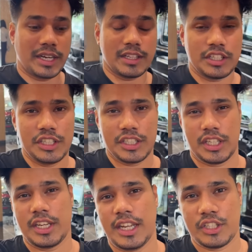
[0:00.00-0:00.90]
ख्याल से नीचे
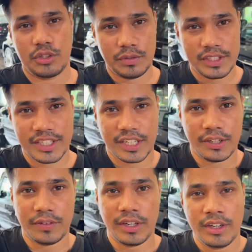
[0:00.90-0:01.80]
सारी एस रखी
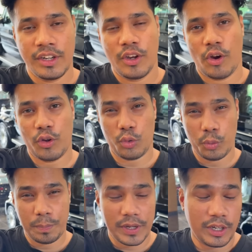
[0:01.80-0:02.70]
हुई हैं और
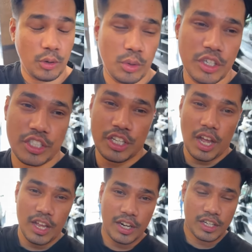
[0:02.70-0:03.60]
ऊपर इन लोगों ने
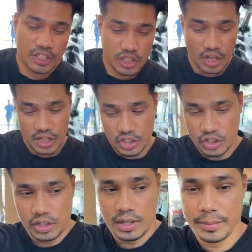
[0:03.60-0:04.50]
सारा का सारा
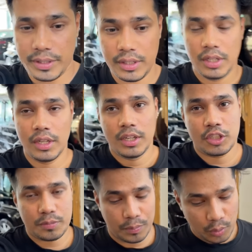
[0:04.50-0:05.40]
जितना भी
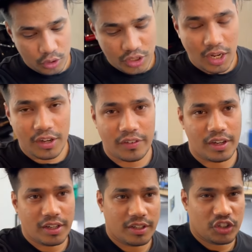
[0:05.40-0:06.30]
स्पोर्ट्स कार
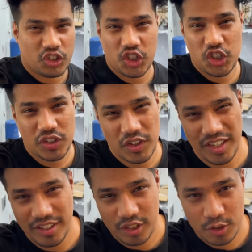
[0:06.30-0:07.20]
वाला रीजन
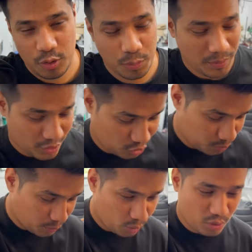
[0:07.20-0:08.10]
है सुपर
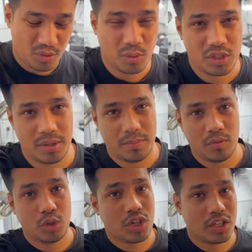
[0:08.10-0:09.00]
स्पोर्ट्स वो सब
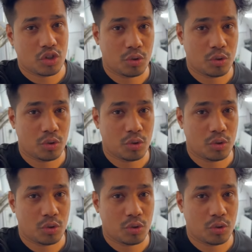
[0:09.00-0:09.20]
वो शायद से